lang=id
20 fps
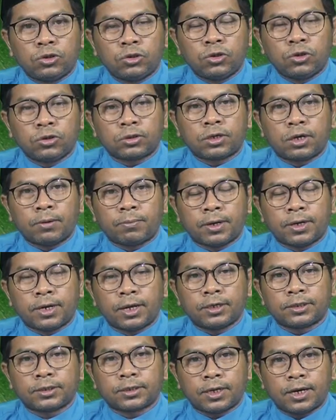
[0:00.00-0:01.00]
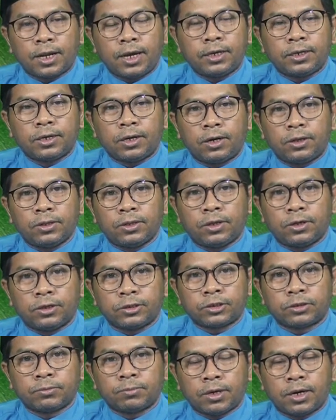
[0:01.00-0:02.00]
sujud kepada selain Allah
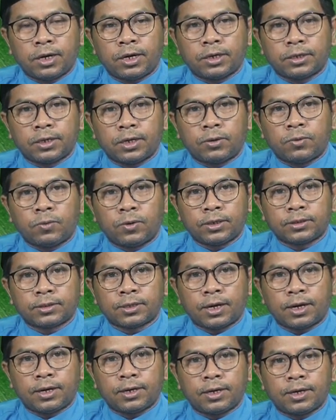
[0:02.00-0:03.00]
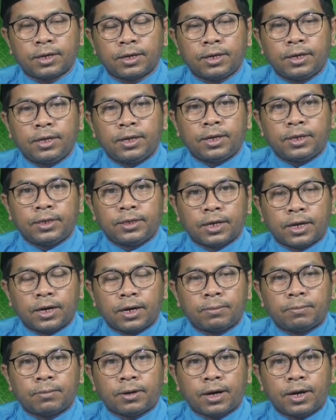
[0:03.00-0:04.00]
Subhanahu wa taala
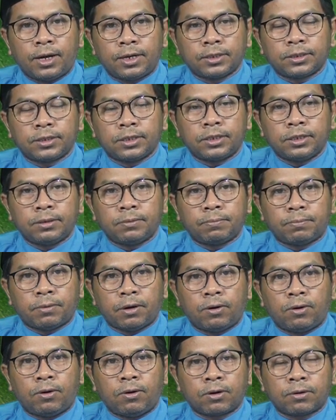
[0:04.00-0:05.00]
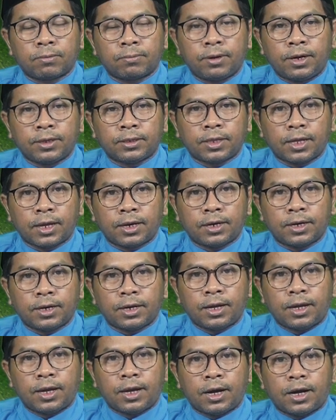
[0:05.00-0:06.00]
dalam arti penghormatan
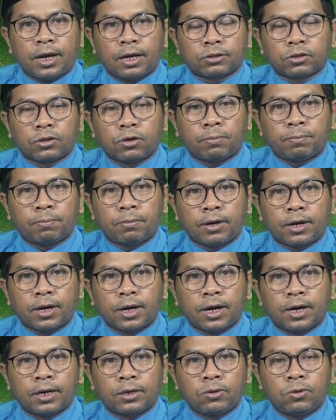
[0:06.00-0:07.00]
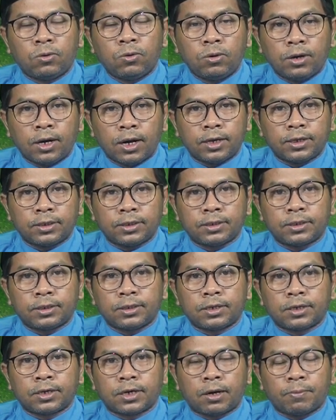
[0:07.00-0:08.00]
atau pengagungan
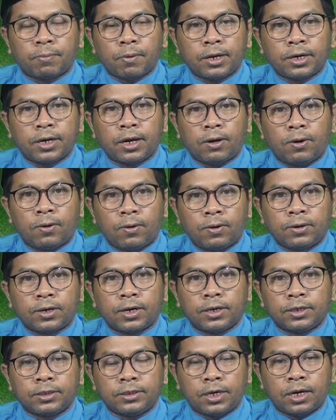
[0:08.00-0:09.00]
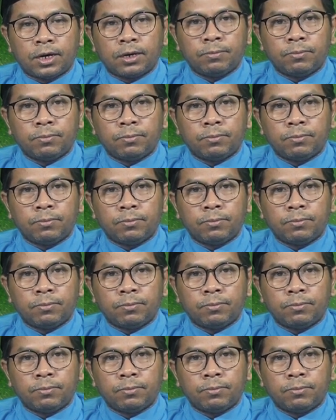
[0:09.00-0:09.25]
kepada orang yang